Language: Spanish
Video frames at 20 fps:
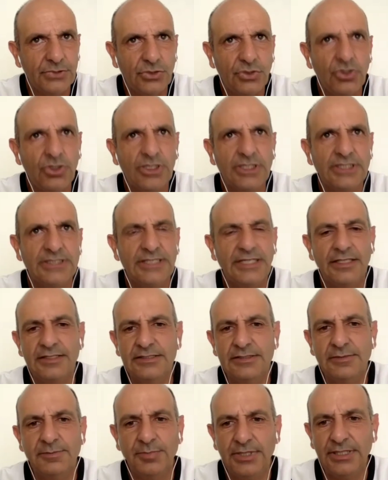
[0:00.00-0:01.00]
todo lo que sea
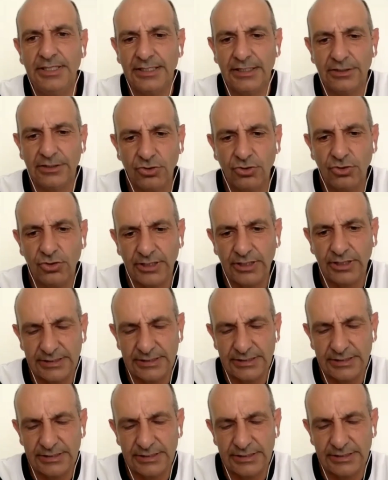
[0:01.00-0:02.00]
disciplina, todo lo que
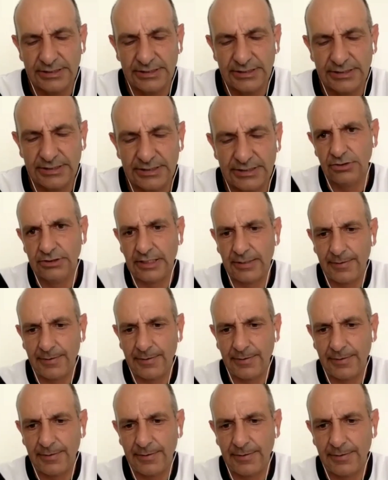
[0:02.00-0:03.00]
sea
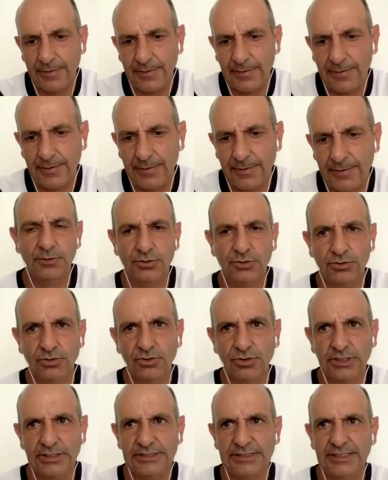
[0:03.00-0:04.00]
trabajo
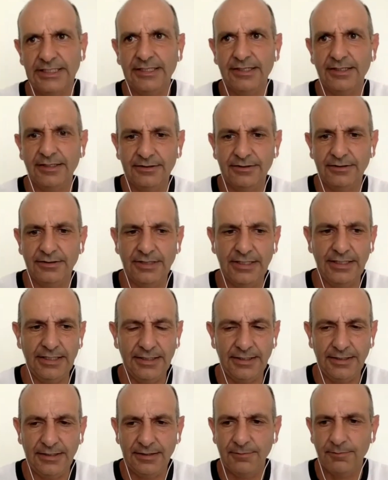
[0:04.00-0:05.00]
coordinativo, todo lo que sea
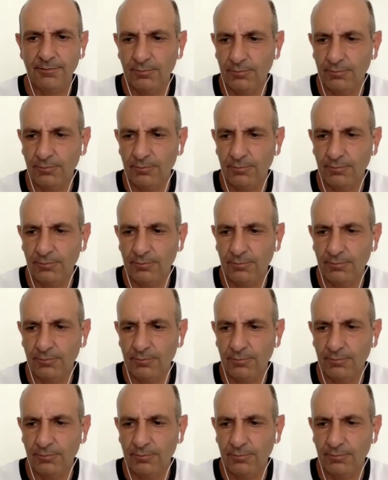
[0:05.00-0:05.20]
eh,